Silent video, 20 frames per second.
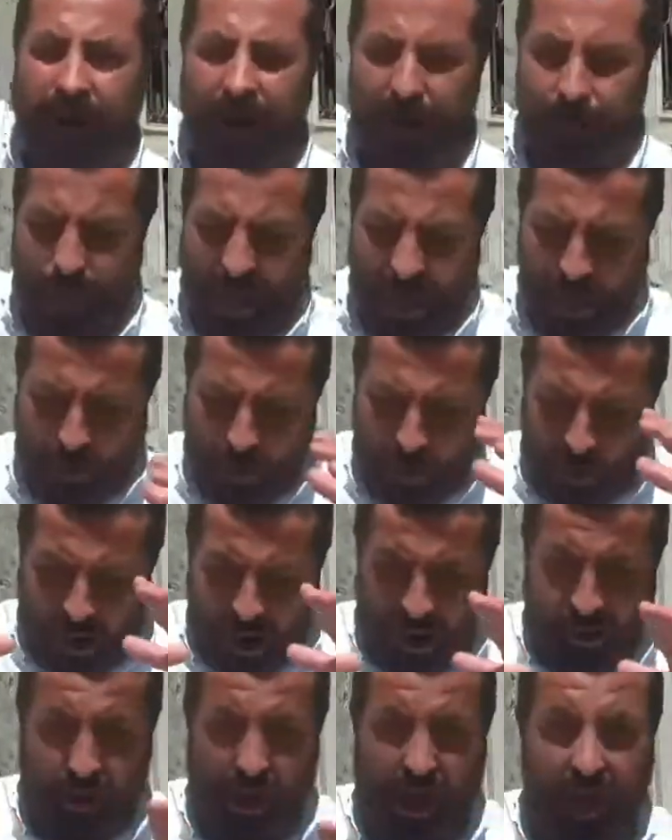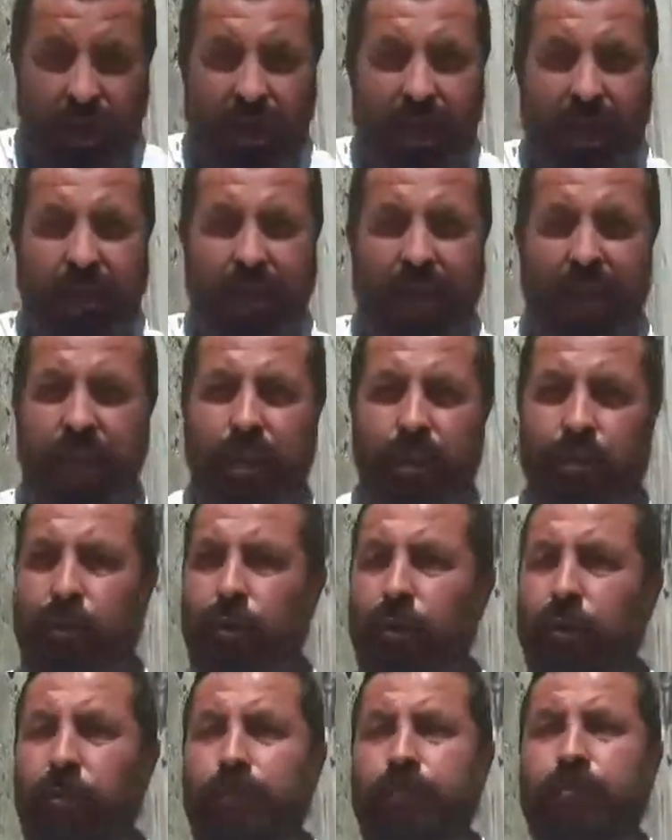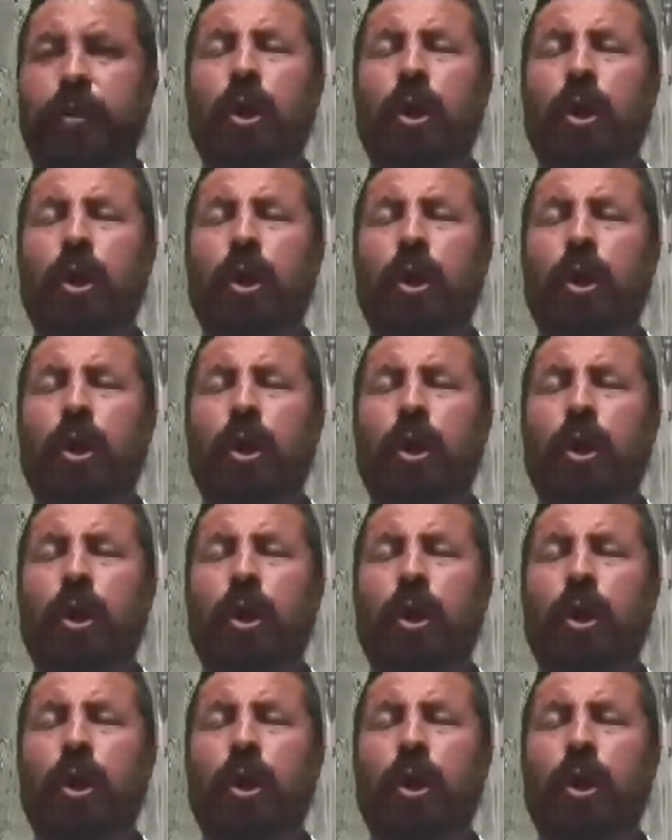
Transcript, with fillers: var, ben çok aşağılardan gidiyorum.